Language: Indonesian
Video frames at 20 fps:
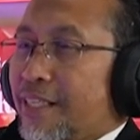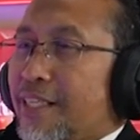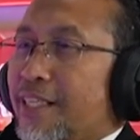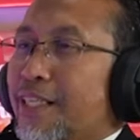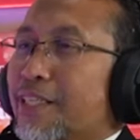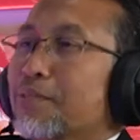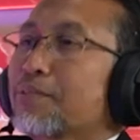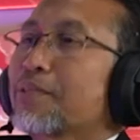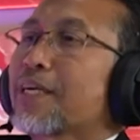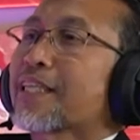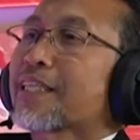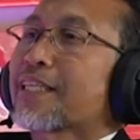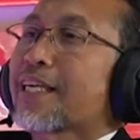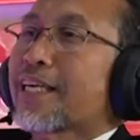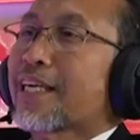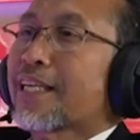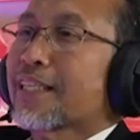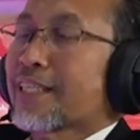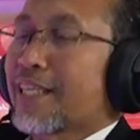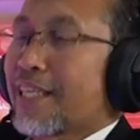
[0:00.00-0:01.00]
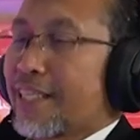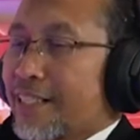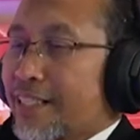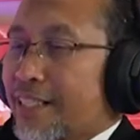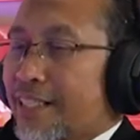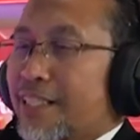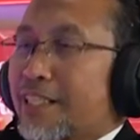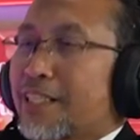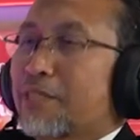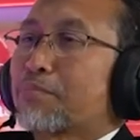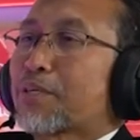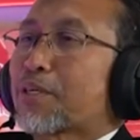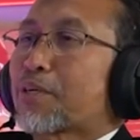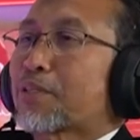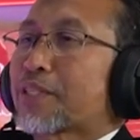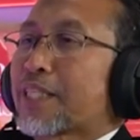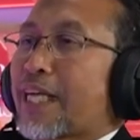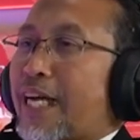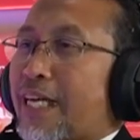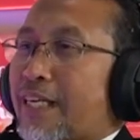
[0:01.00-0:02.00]
itu rata-rata adalah di
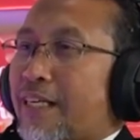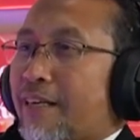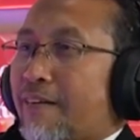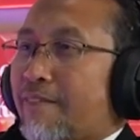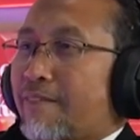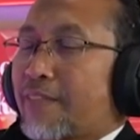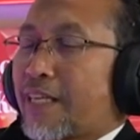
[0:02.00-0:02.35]
perkotaan.